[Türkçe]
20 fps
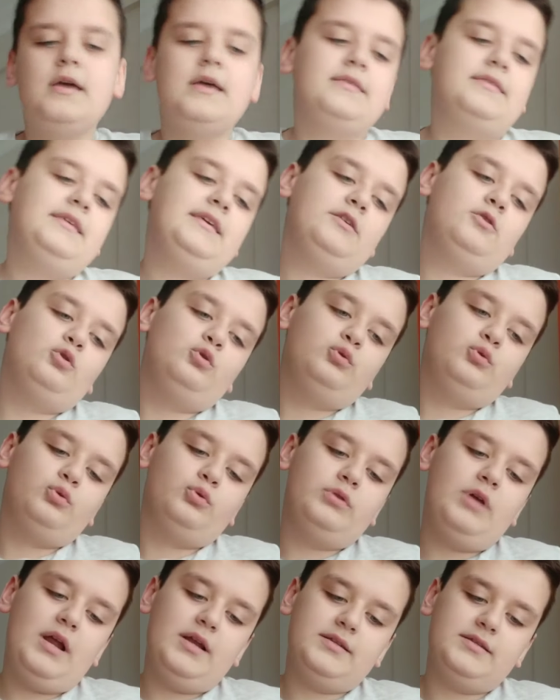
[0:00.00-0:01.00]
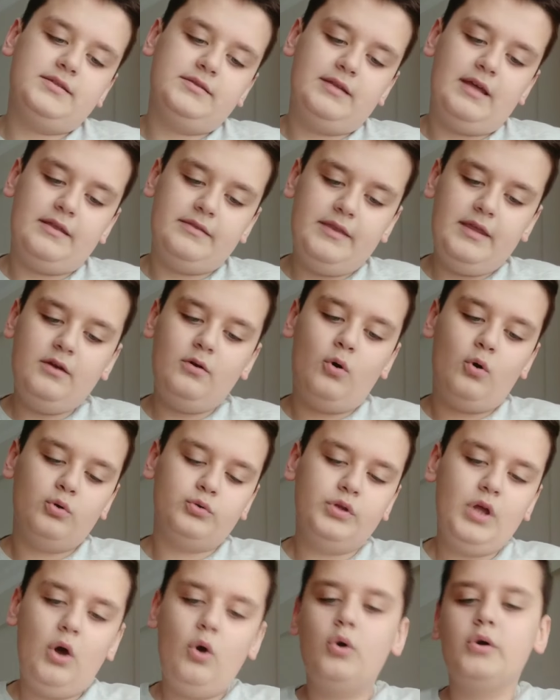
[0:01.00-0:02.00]
Din kültürü dersinden de
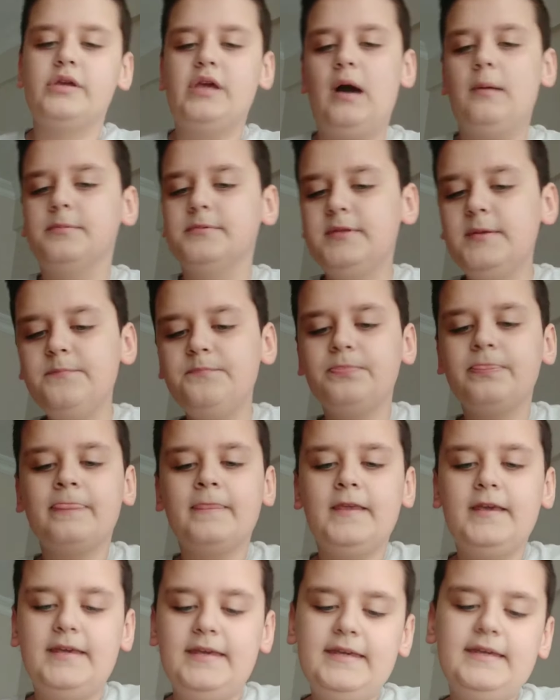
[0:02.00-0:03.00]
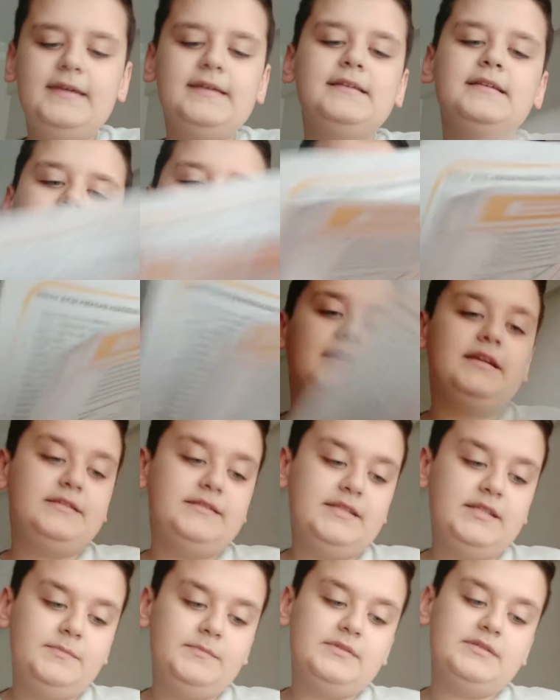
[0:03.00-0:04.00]
10'da 10 yaptım. İngilizceye
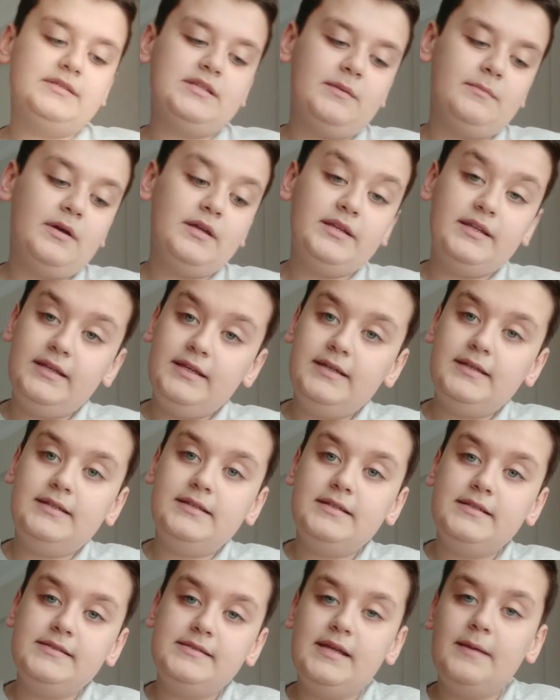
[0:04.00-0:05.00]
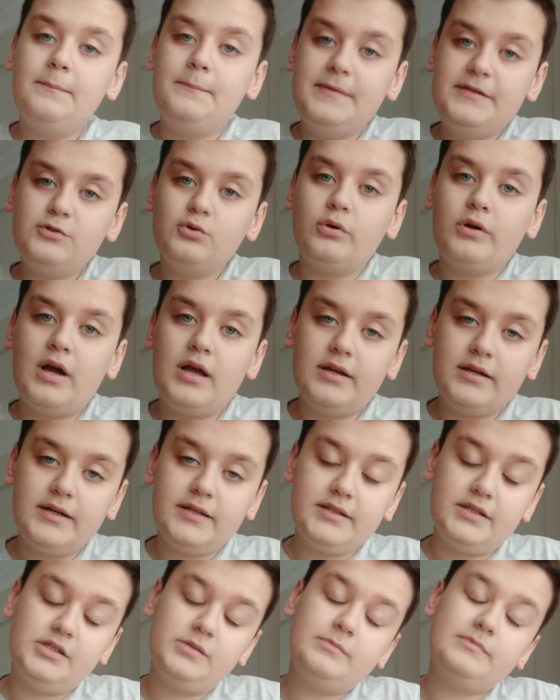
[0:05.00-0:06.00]
geçtiğimiz zaman İngilizce birçok
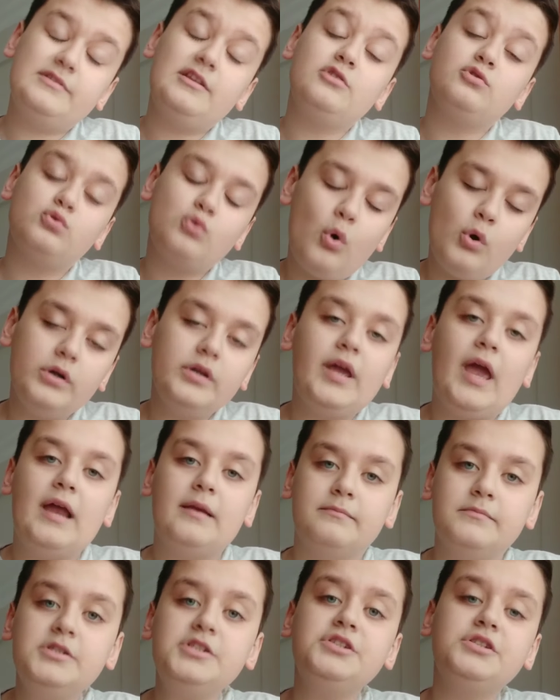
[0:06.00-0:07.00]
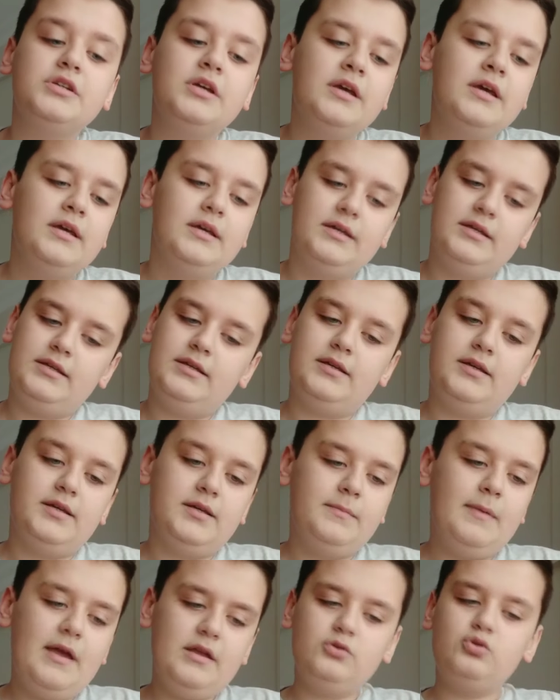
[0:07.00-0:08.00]
arkadaşımıza zor gelmiş.
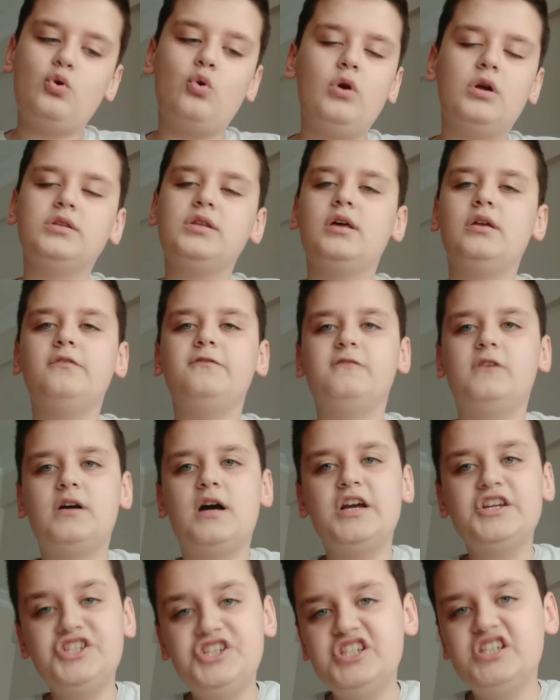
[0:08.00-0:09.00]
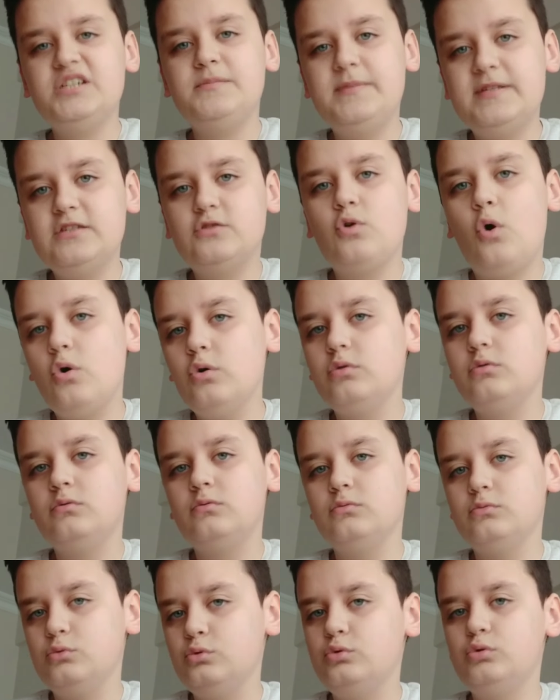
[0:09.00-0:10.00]
E, bence o kadar aşırı bir
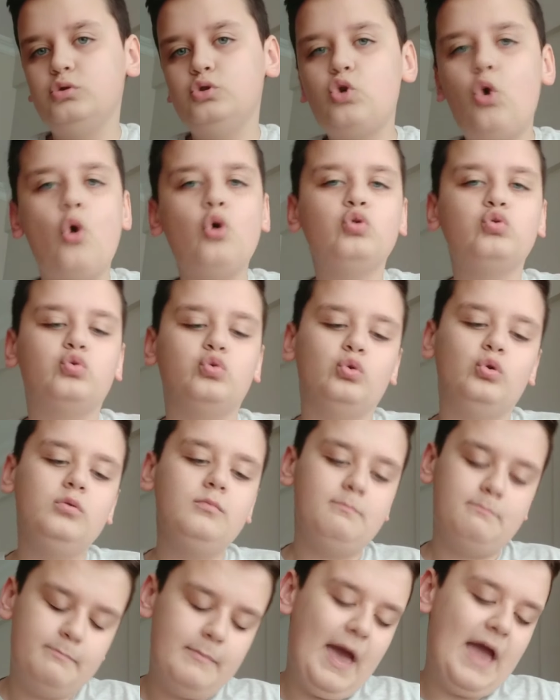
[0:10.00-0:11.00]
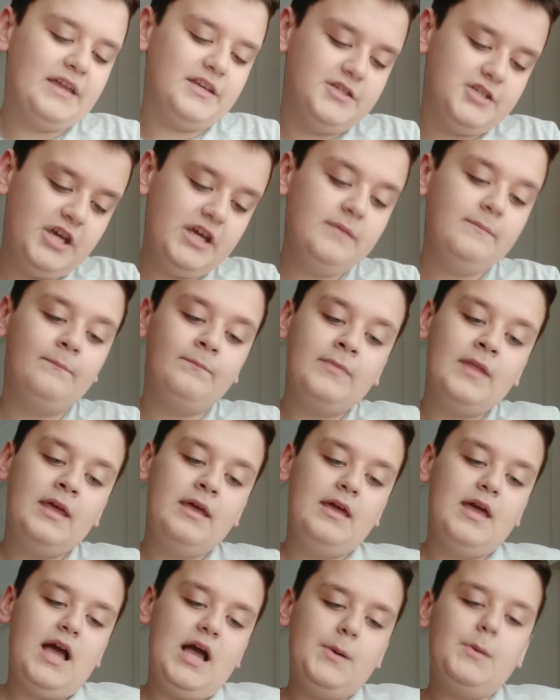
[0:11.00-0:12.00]
zorluğu yoktu bence.
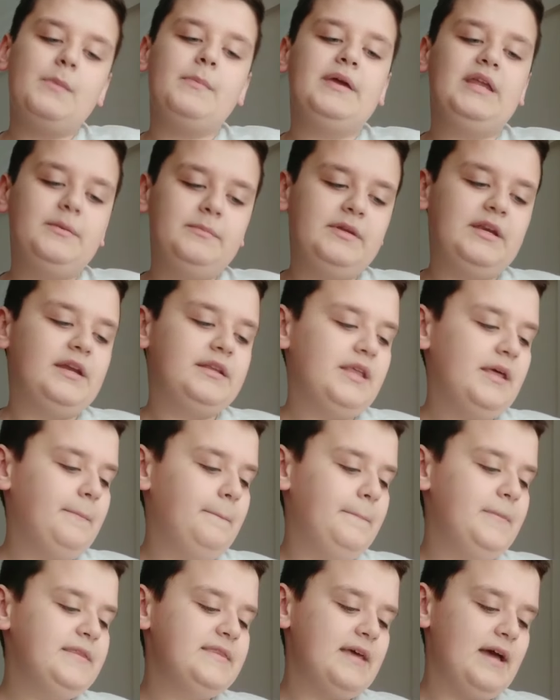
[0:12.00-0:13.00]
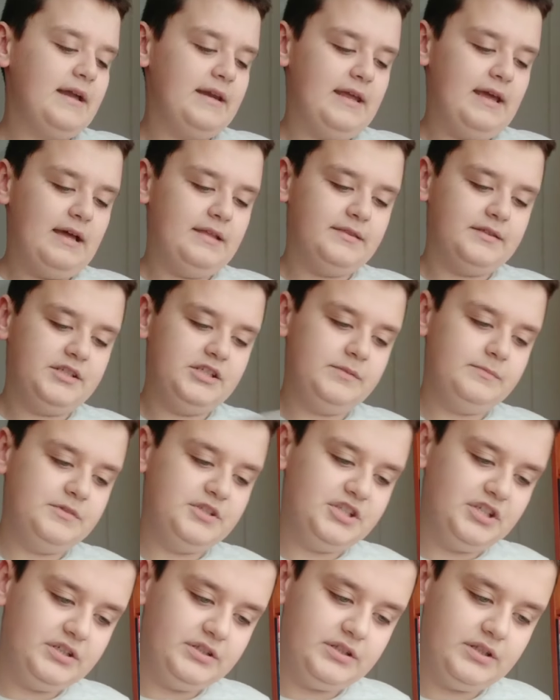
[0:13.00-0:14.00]
Ama benim yine de bir tane yanlışım
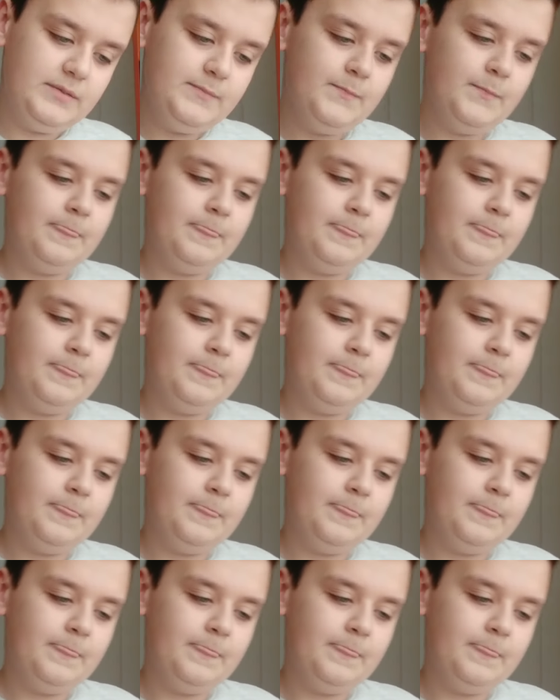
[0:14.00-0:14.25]
çıktı.